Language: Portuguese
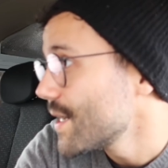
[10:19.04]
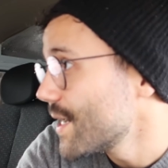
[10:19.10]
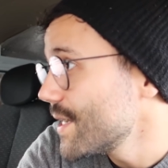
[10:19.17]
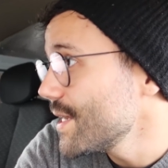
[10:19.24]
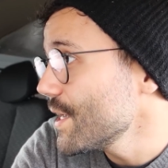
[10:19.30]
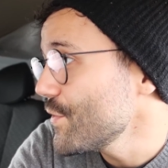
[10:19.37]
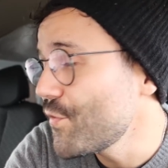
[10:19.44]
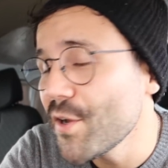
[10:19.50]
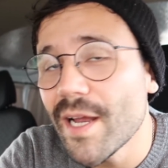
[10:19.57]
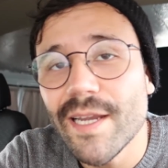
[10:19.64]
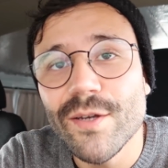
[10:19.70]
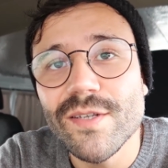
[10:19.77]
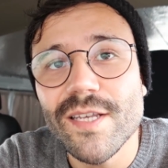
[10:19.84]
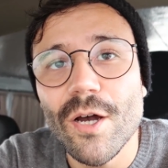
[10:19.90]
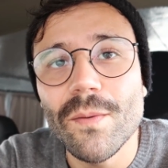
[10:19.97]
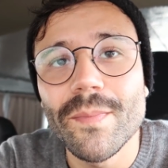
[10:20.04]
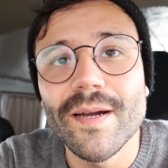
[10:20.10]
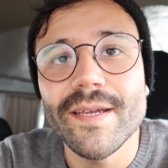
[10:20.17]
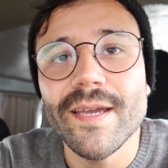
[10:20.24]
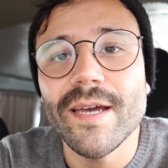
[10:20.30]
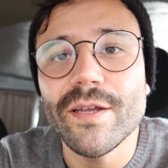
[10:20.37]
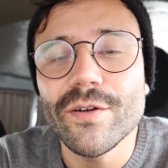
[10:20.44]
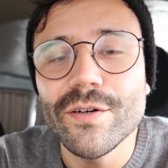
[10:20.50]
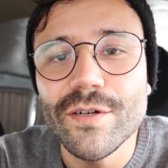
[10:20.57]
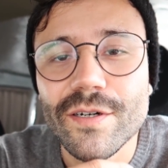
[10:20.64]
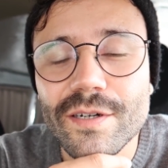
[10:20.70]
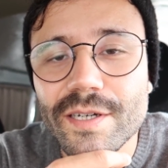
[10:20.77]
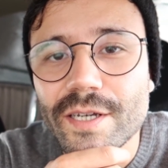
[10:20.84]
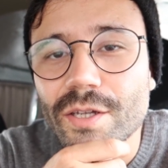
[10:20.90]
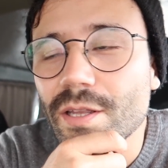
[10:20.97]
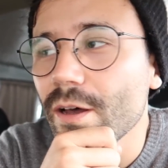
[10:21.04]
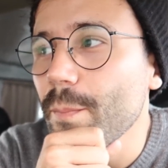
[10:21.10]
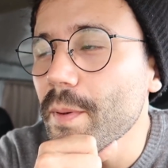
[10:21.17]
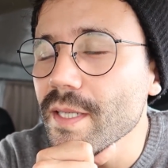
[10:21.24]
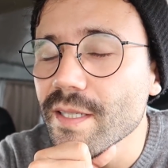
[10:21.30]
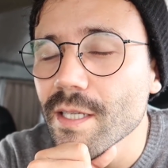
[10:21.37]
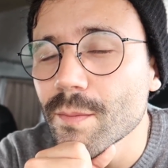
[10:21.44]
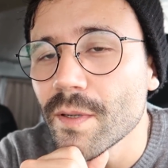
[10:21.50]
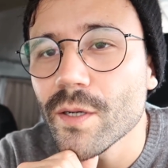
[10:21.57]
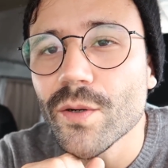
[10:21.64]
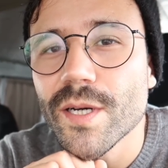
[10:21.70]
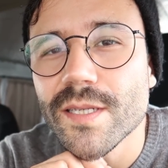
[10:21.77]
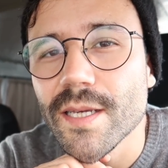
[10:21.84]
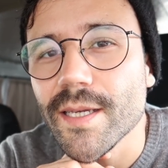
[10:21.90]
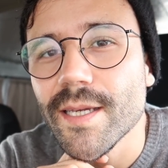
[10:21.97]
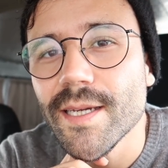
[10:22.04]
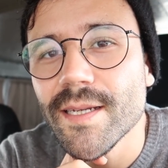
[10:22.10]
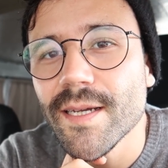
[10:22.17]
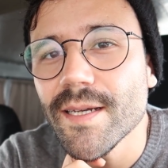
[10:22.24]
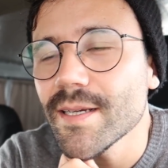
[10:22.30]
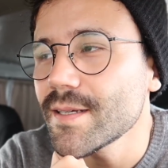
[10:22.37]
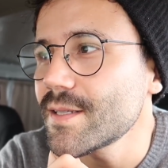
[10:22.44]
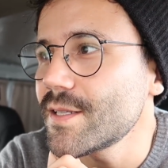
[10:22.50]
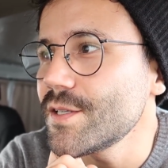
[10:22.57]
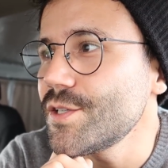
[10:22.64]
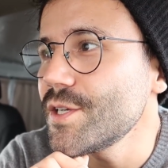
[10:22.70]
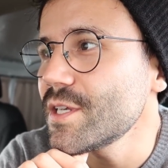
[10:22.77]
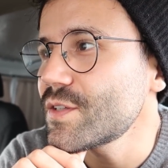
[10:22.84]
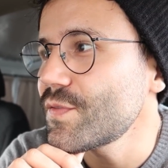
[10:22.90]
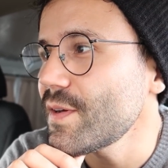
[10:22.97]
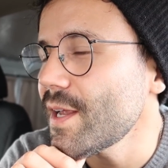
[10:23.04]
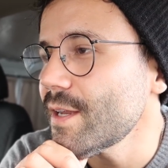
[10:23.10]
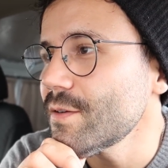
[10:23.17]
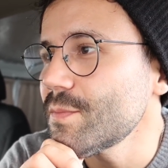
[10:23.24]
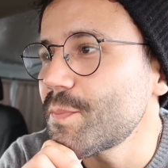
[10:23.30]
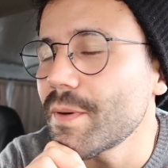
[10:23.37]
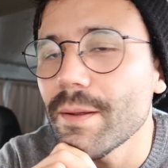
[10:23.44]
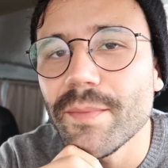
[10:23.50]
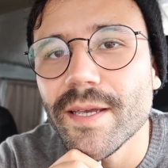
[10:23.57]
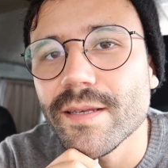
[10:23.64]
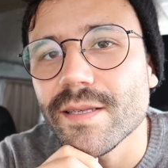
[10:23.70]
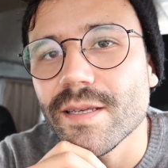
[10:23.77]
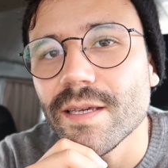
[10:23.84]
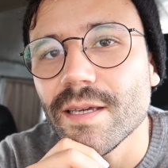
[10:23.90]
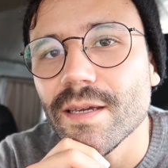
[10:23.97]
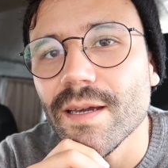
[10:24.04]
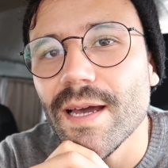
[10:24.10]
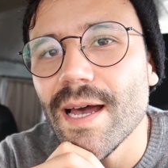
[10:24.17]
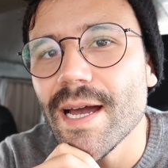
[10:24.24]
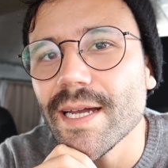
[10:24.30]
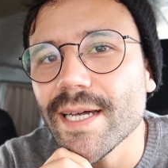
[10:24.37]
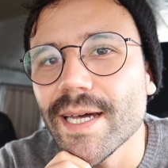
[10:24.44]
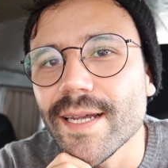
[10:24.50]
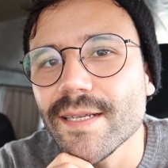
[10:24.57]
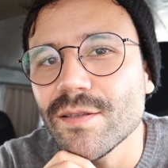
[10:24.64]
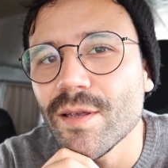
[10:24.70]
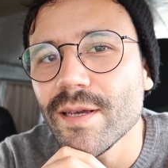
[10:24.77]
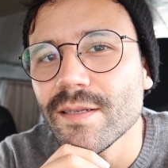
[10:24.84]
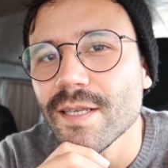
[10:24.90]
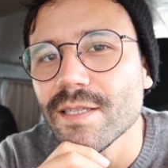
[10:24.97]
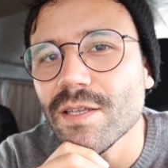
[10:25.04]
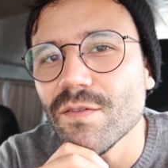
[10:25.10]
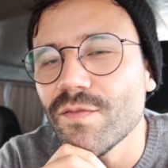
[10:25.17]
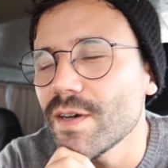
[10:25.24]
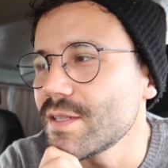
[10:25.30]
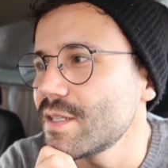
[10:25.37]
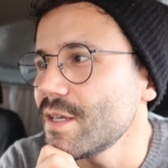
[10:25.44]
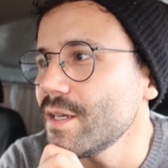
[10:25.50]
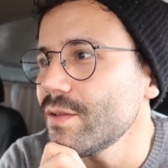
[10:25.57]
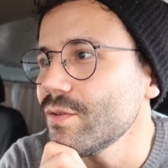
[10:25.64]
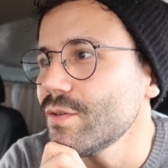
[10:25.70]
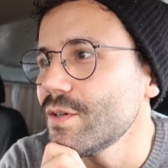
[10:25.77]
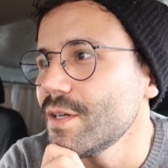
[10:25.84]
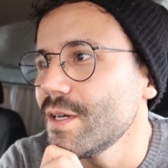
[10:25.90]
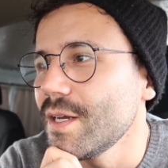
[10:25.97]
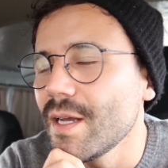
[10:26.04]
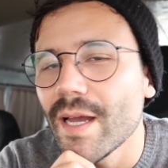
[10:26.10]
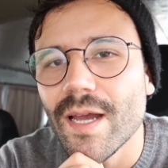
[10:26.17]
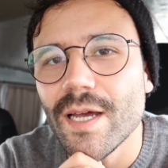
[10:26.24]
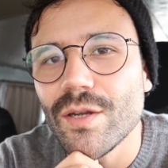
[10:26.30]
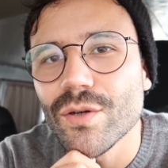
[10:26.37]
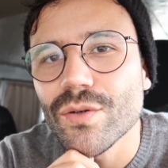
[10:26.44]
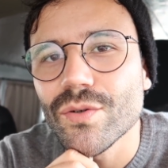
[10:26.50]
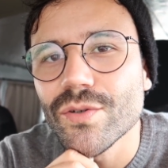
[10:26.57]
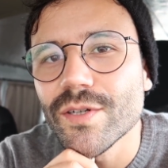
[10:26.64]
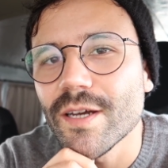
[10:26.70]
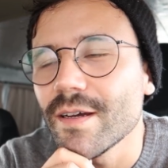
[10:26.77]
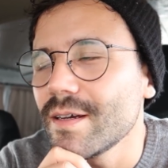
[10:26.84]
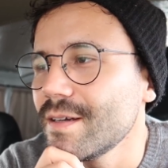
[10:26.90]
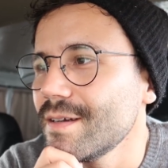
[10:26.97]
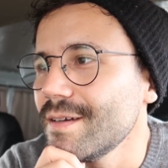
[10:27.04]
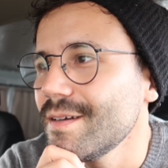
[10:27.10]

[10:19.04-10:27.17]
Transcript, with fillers: Aninha foi ali usar o banheiro eu tava pensando uma coisa aqui, né? Esses dias falaram pra mim assim: Ah, cara, isso aí que vocês estão fazendo é loucura.